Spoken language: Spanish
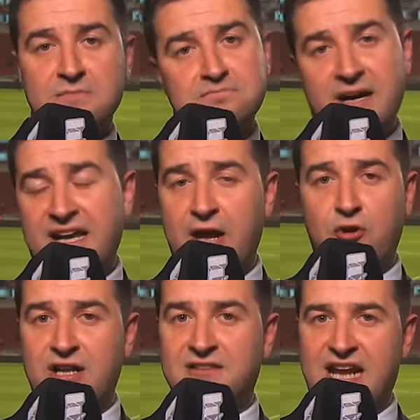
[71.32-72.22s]

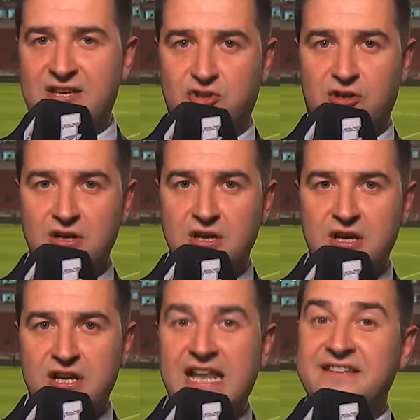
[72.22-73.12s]
marcaron el trazo
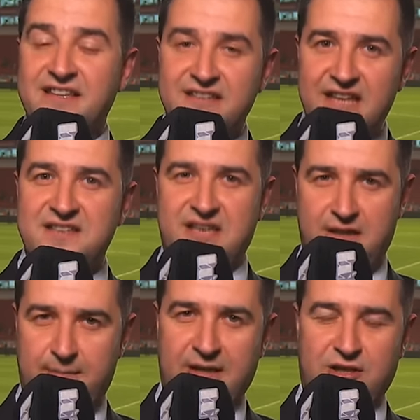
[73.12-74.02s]
y la tendencia
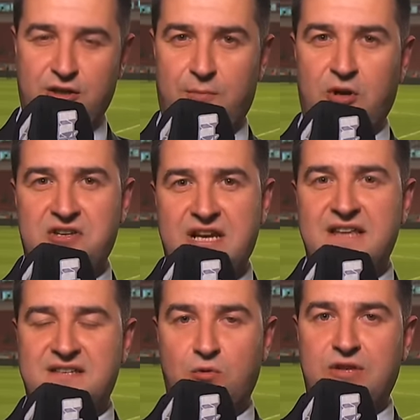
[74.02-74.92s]
del partido, porque ya en la
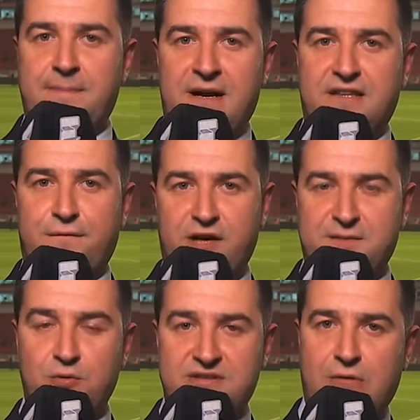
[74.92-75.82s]
segunda parte fue
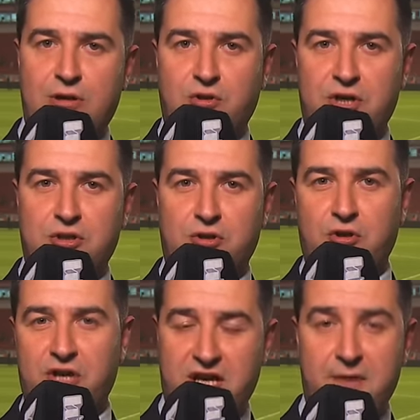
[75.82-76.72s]
expulsado el Torito
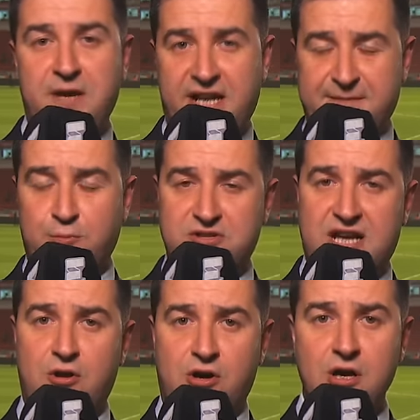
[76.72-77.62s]
Rodríguez, bien
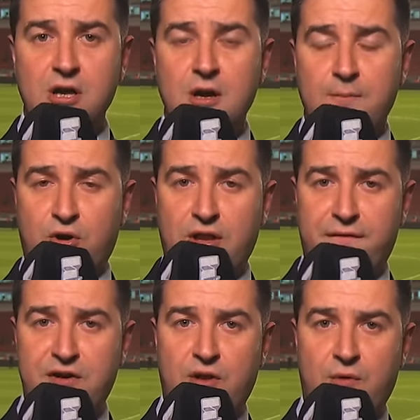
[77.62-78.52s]
expulsado por
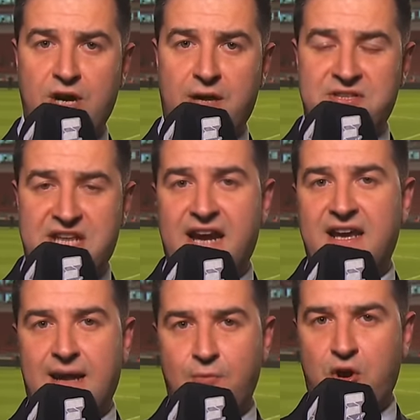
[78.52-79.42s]
Delfino de buen arbitraje,
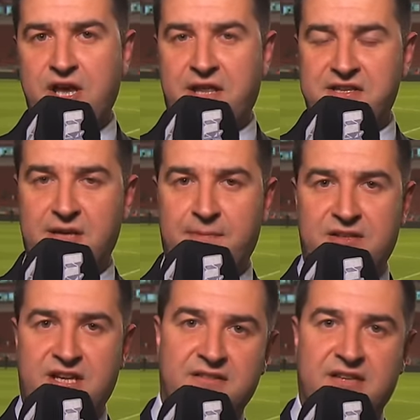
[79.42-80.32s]
la búsqueda de
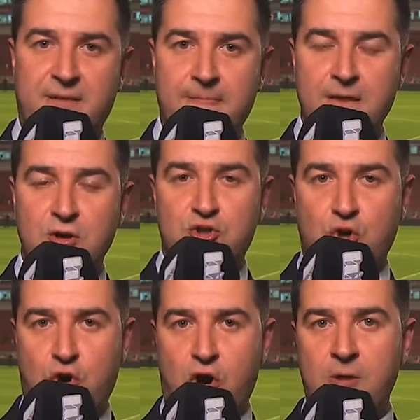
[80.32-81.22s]
Independiente
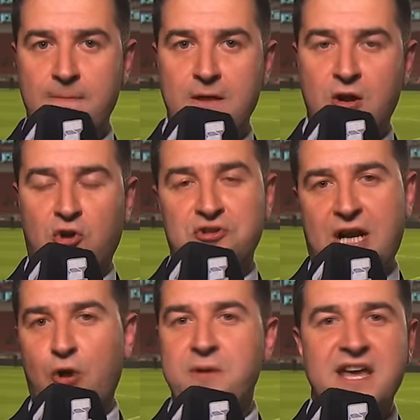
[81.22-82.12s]
chocó contra
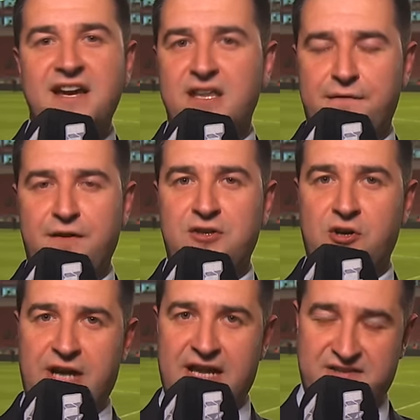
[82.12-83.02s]
lo bien que defendió
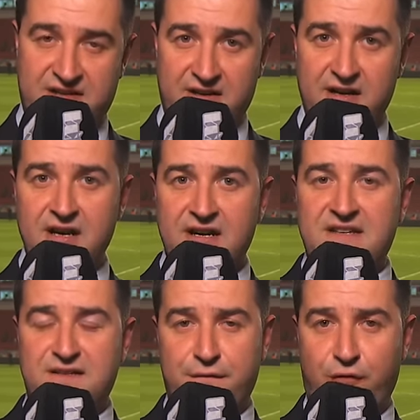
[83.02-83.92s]
Racing.
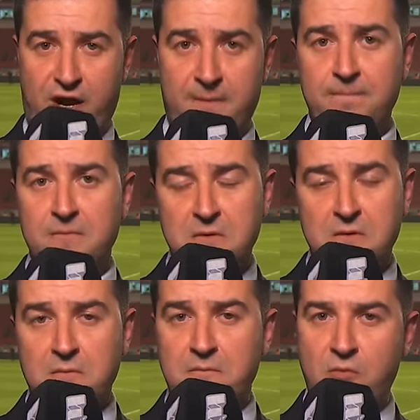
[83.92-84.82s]
Racing fue
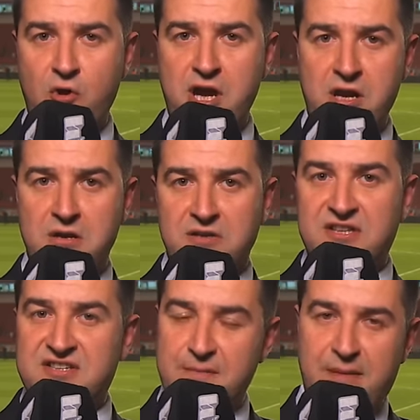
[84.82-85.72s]
muy
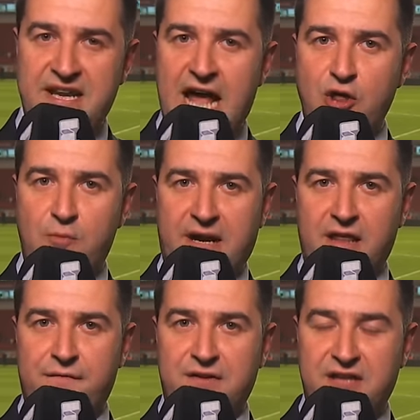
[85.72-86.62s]
disciplinado para
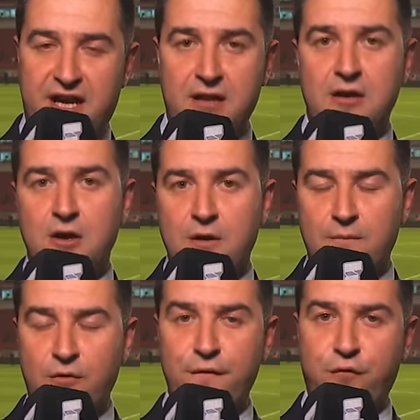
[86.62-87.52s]
defender,
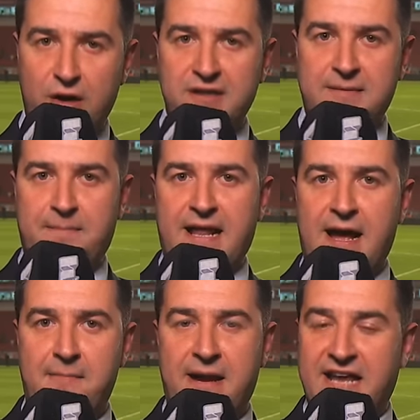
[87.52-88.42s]
muy fuerte
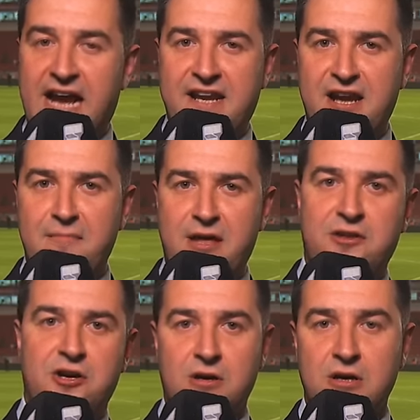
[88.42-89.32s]
para marcar en el
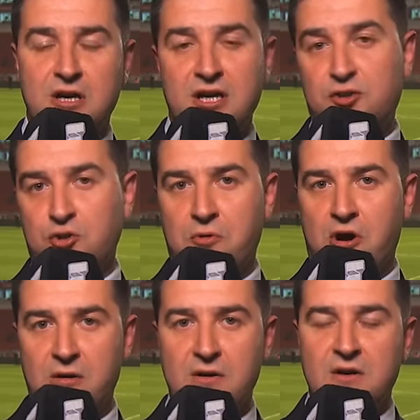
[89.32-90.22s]
medio y
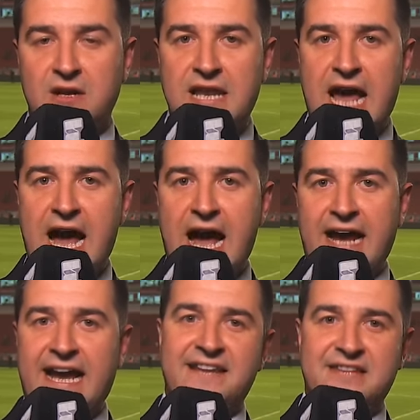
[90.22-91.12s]
tuvo la
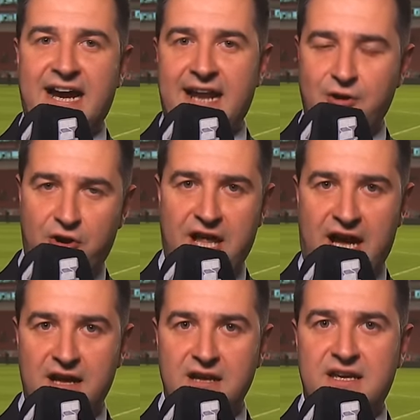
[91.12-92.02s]
carta
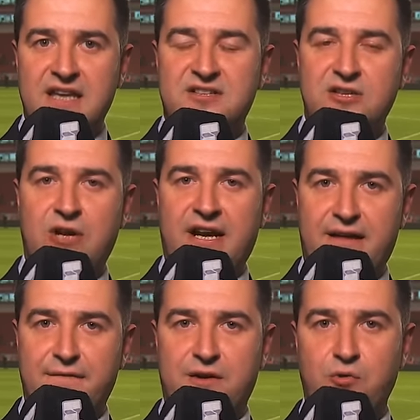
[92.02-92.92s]
ganadora, que ha sido la
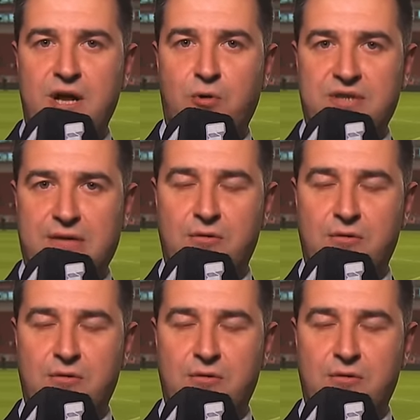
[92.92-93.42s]
gran figura Gustavo